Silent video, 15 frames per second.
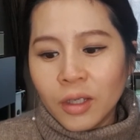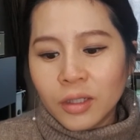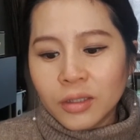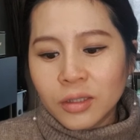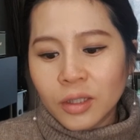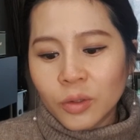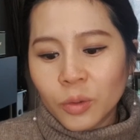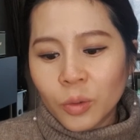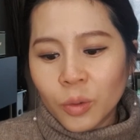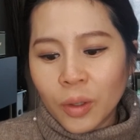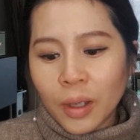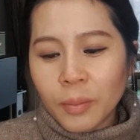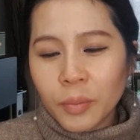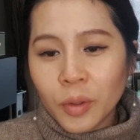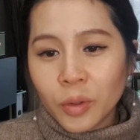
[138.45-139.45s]
근데 또
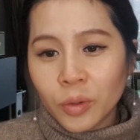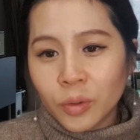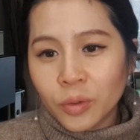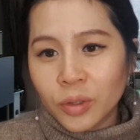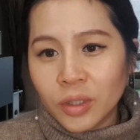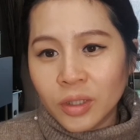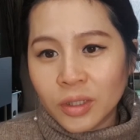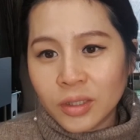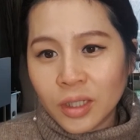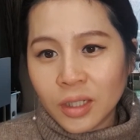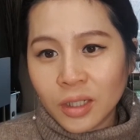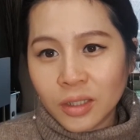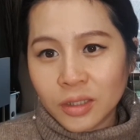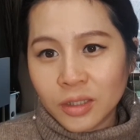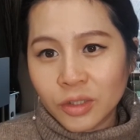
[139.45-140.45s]
한편으로는 이렇게
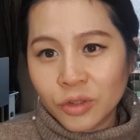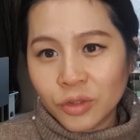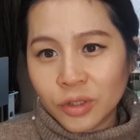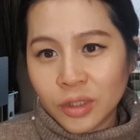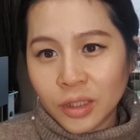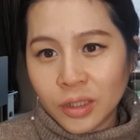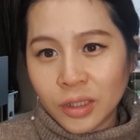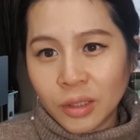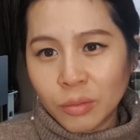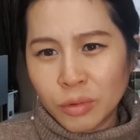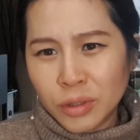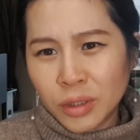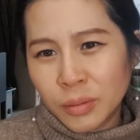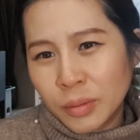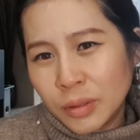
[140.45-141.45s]
생각하실 수 있잖아요. 뭐
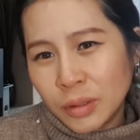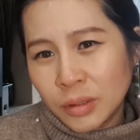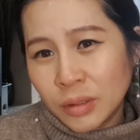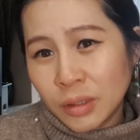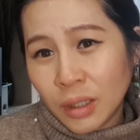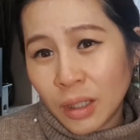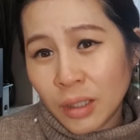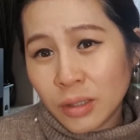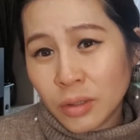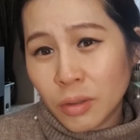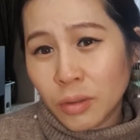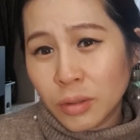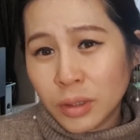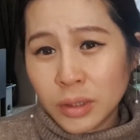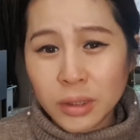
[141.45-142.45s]
집에서 그렇게
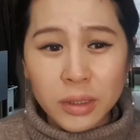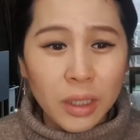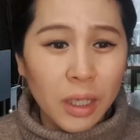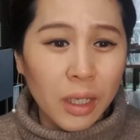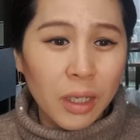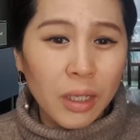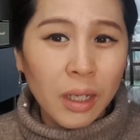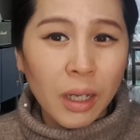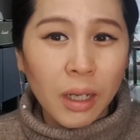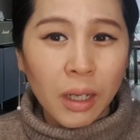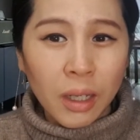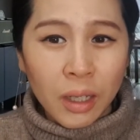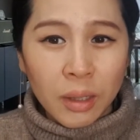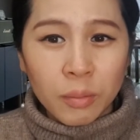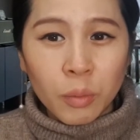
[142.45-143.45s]
해서 이제 애가
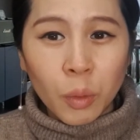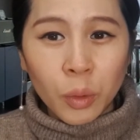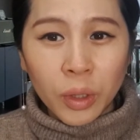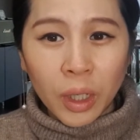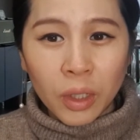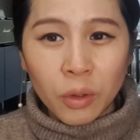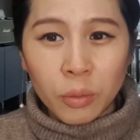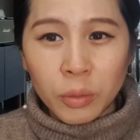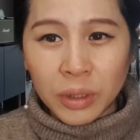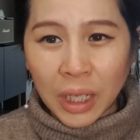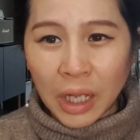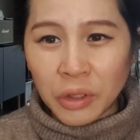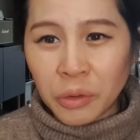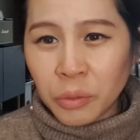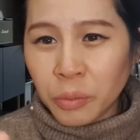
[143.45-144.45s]
뭘 알아
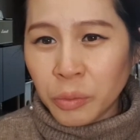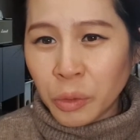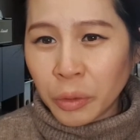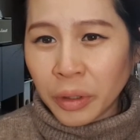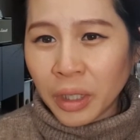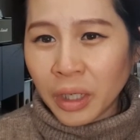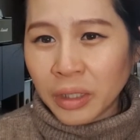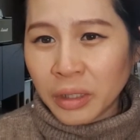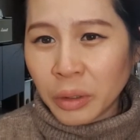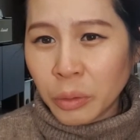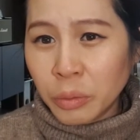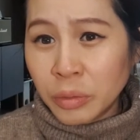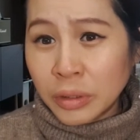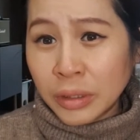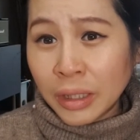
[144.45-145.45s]
뭐단어몇 개 안다고
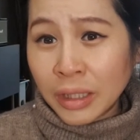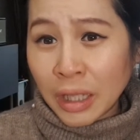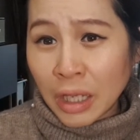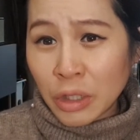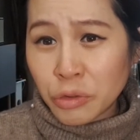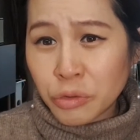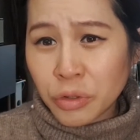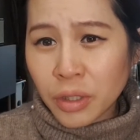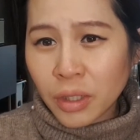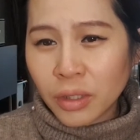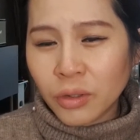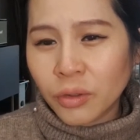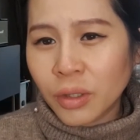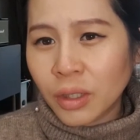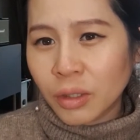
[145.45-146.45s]
뭐 그게 대수야
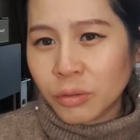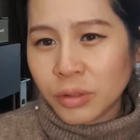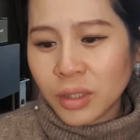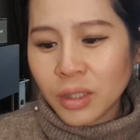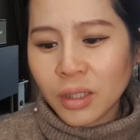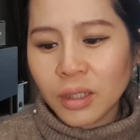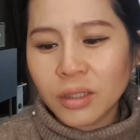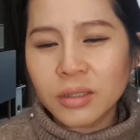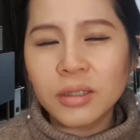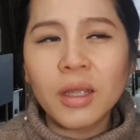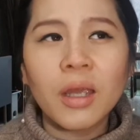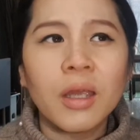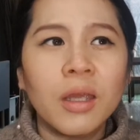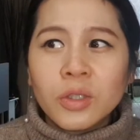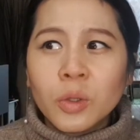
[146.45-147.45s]
이렇게라고
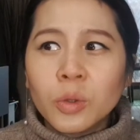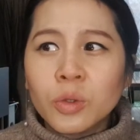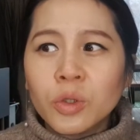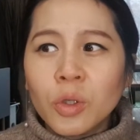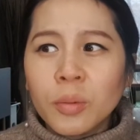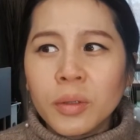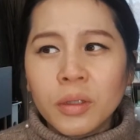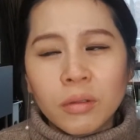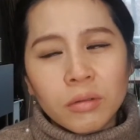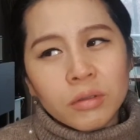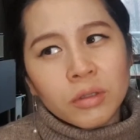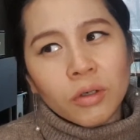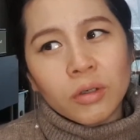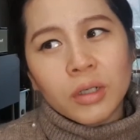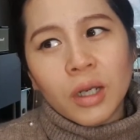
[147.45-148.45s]
생각하는데 저도 처음에는 어
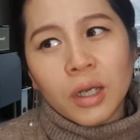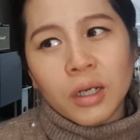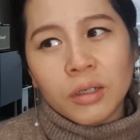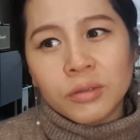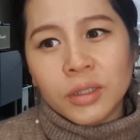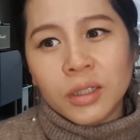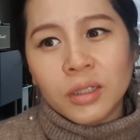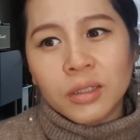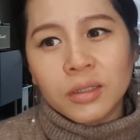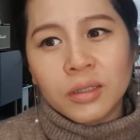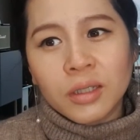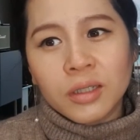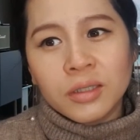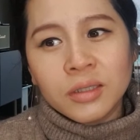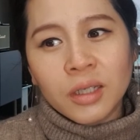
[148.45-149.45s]
그럴까라고
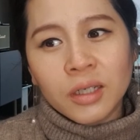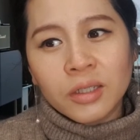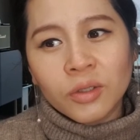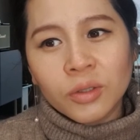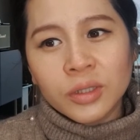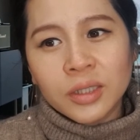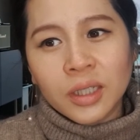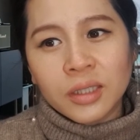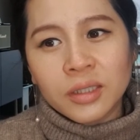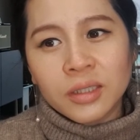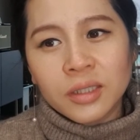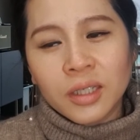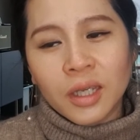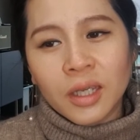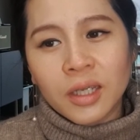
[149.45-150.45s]
생각했는데 그게 그러지
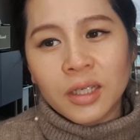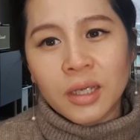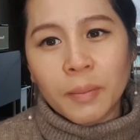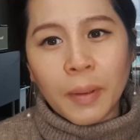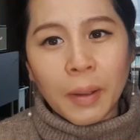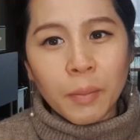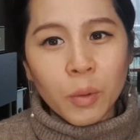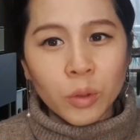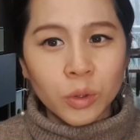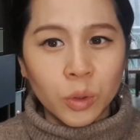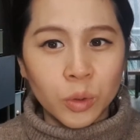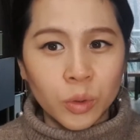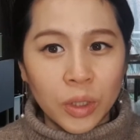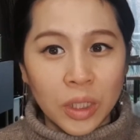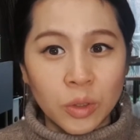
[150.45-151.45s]
않는 게 이게
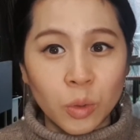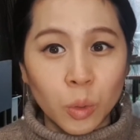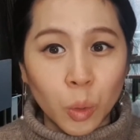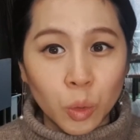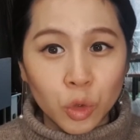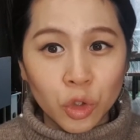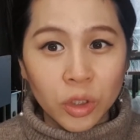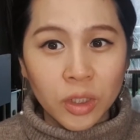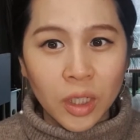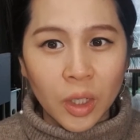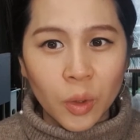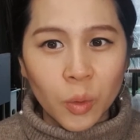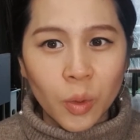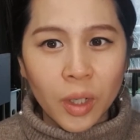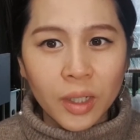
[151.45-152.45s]
반복적으로 계속 노출이
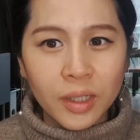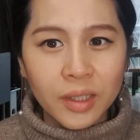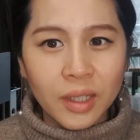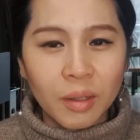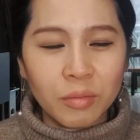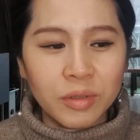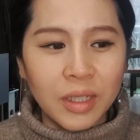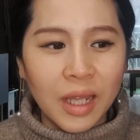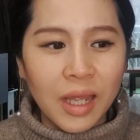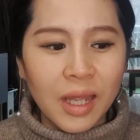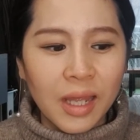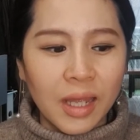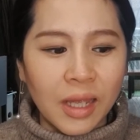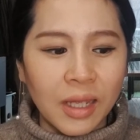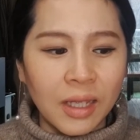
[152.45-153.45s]
됐고 하기
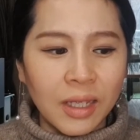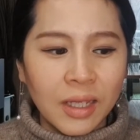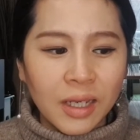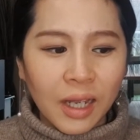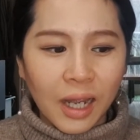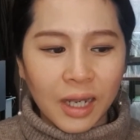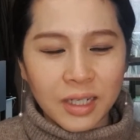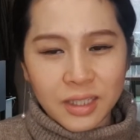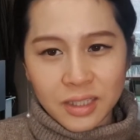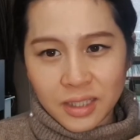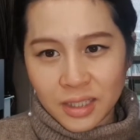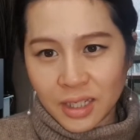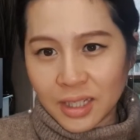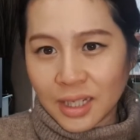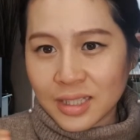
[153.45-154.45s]
때문에 아이들이
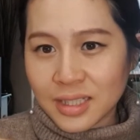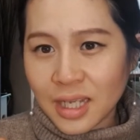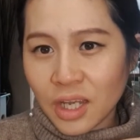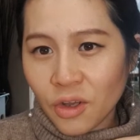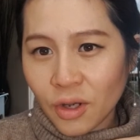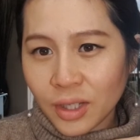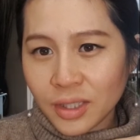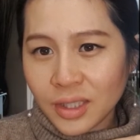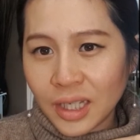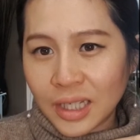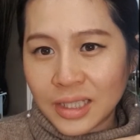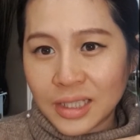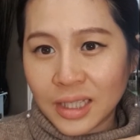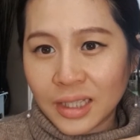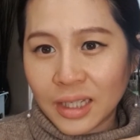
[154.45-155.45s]
이게 다 쌓여가는 게
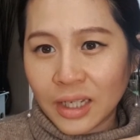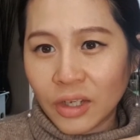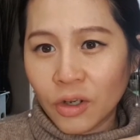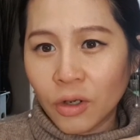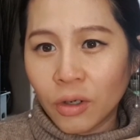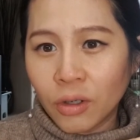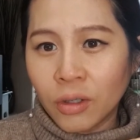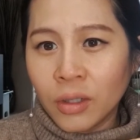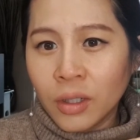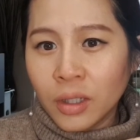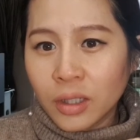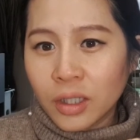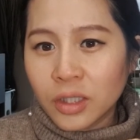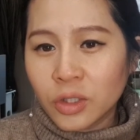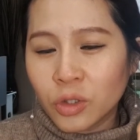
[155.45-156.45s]
있잖아요.
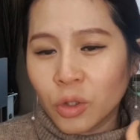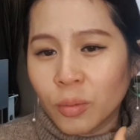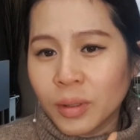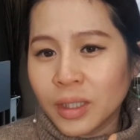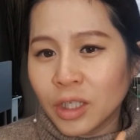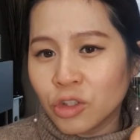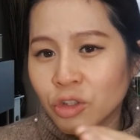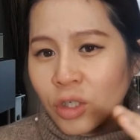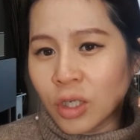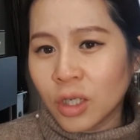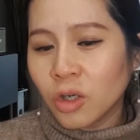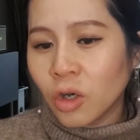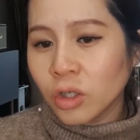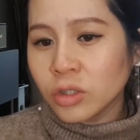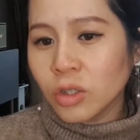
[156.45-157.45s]
그래서 정말 나중에
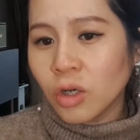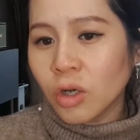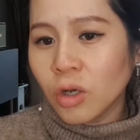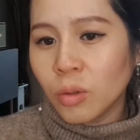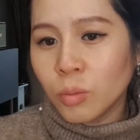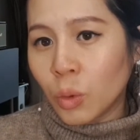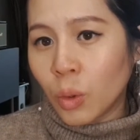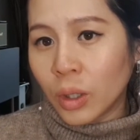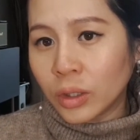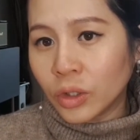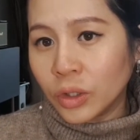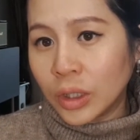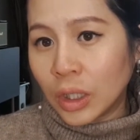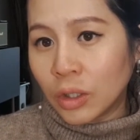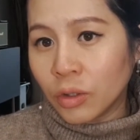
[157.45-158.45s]
커서
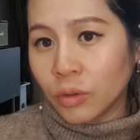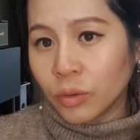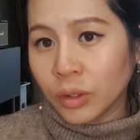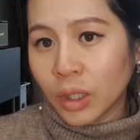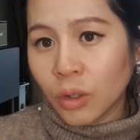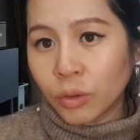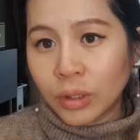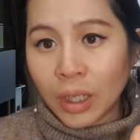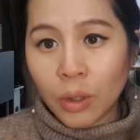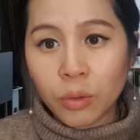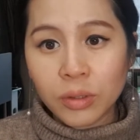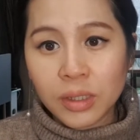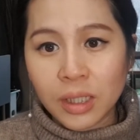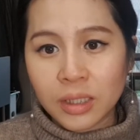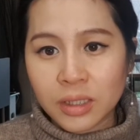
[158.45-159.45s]
고학년이 있거나 어디
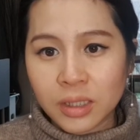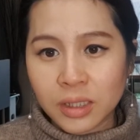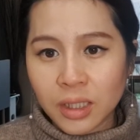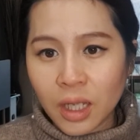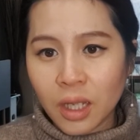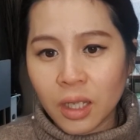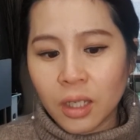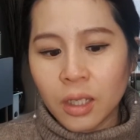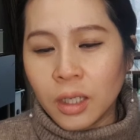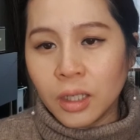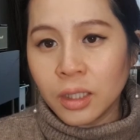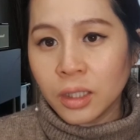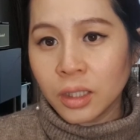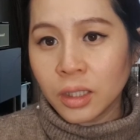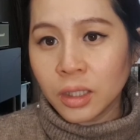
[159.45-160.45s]
학원을 갔을 때
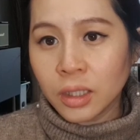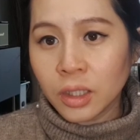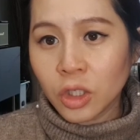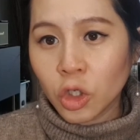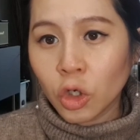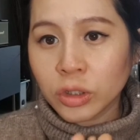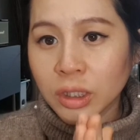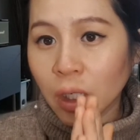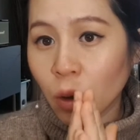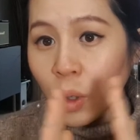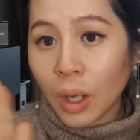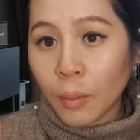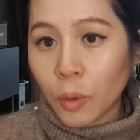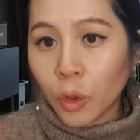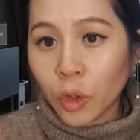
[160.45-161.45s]
격차가
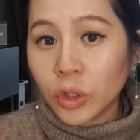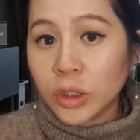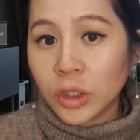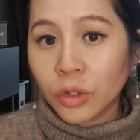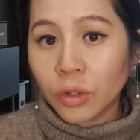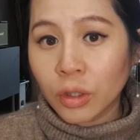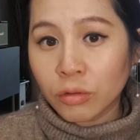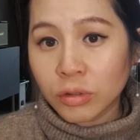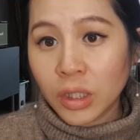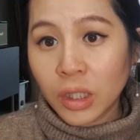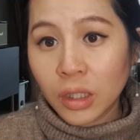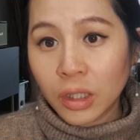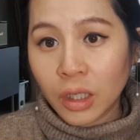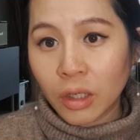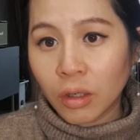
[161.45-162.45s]
확 벌어질 거라고
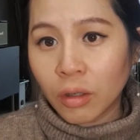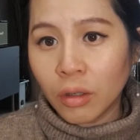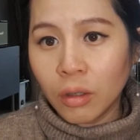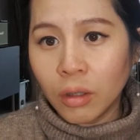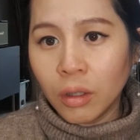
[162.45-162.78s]
생각해요.